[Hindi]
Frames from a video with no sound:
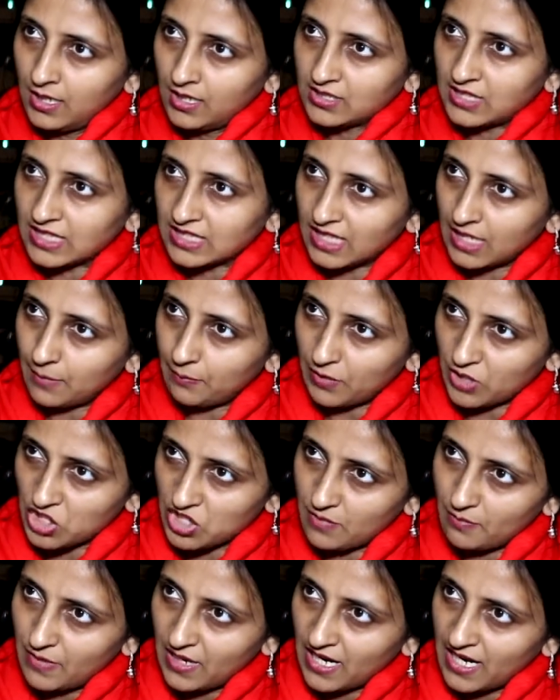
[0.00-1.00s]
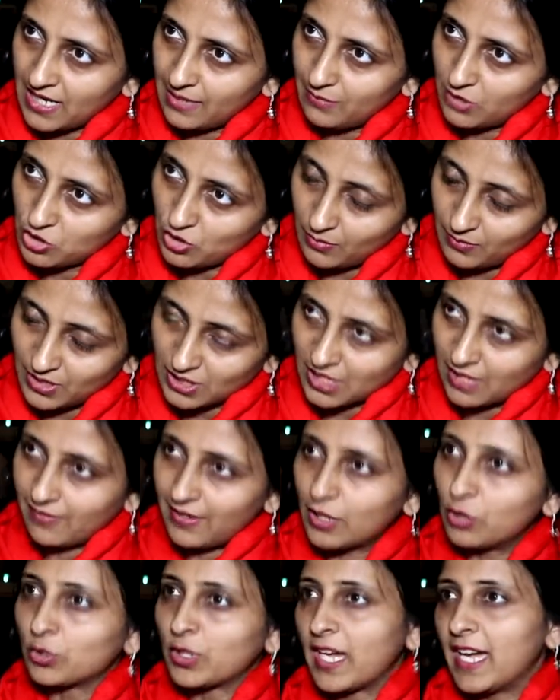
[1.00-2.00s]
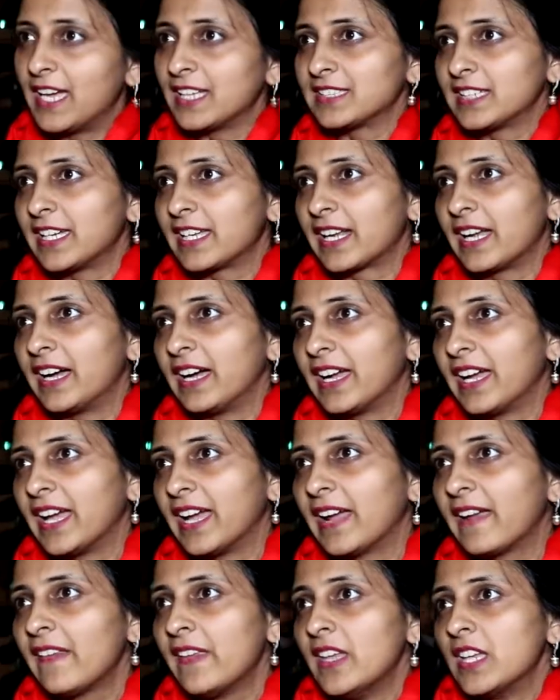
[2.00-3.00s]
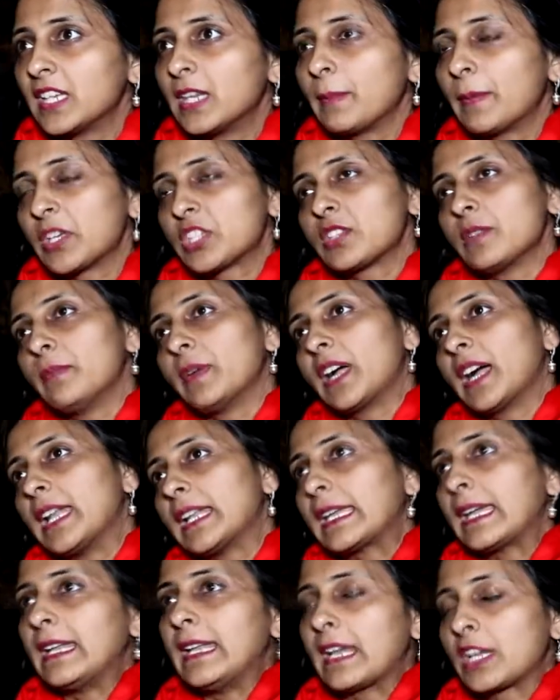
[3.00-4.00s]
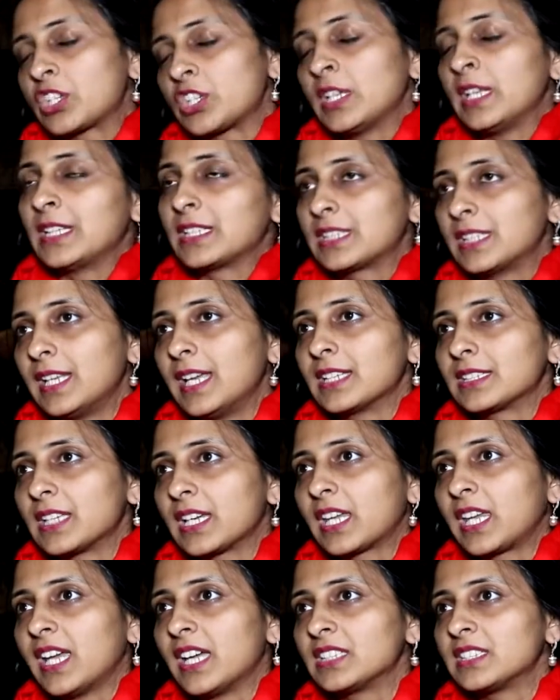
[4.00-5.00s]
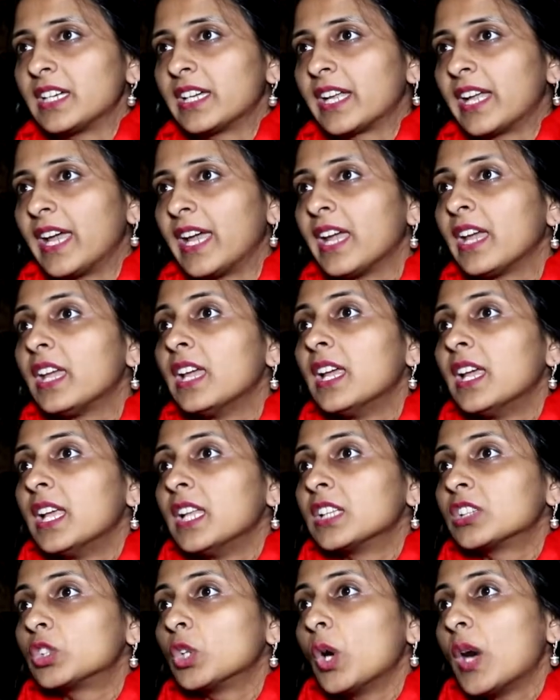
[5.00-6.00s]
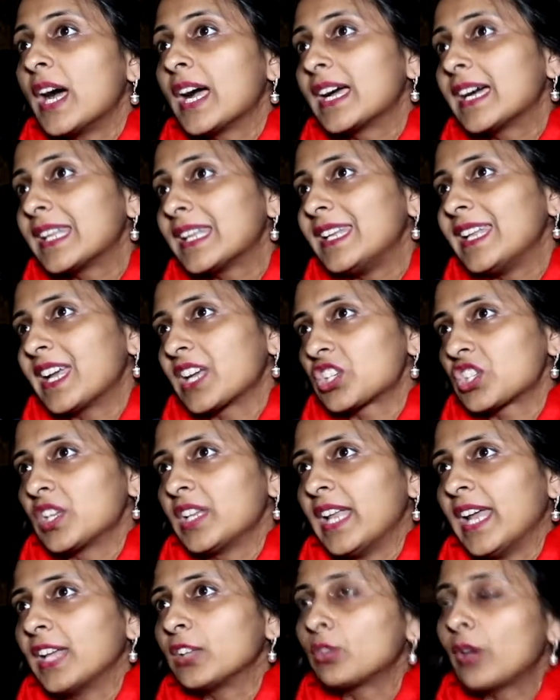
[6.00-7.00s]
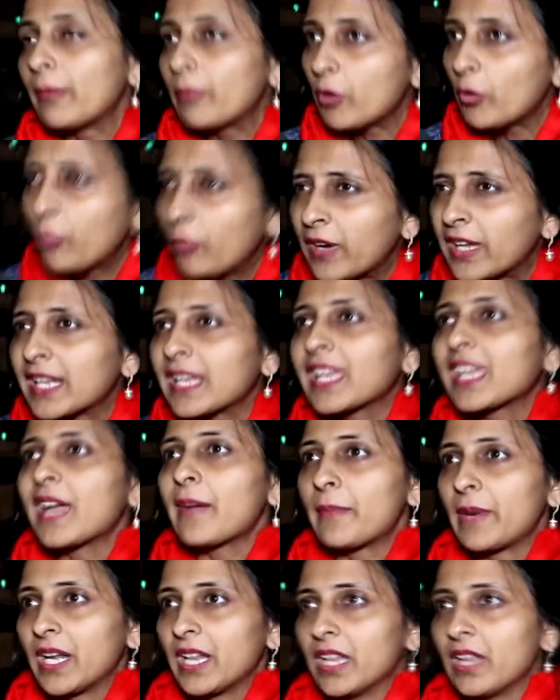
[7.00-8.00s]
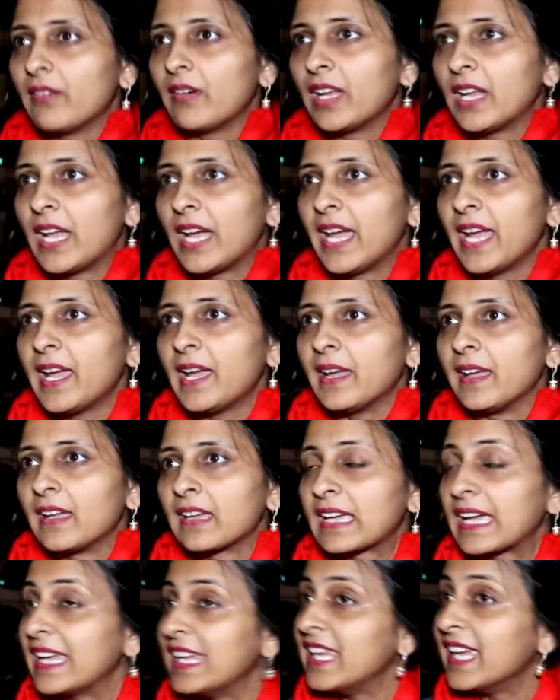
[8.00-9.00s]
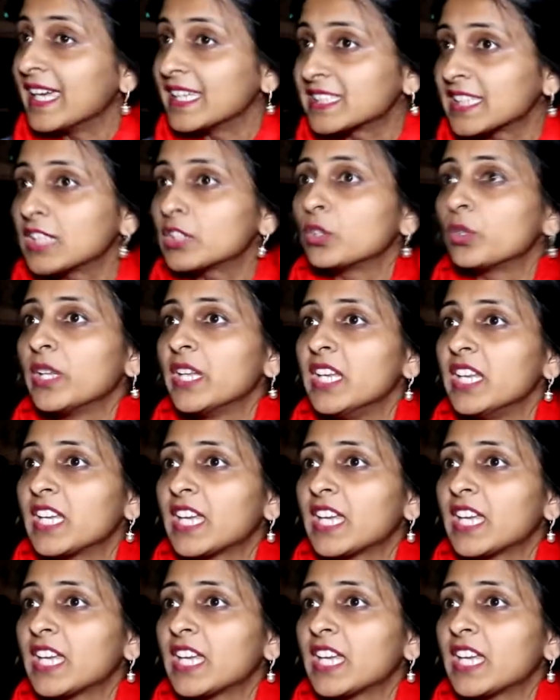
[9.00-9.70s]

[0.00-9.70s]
जैसे कि पश्चिम बंगाल में जो अभी सवाल उठाया जा रहा है कि पश्चिम बंगाल के इलेक्शन इसलिए ऐसा किया जा रहा है तो अगर इलेक्शन है तो आपको फर्क क्या पड़ने वाला है कहीं ऐसा तो नहीं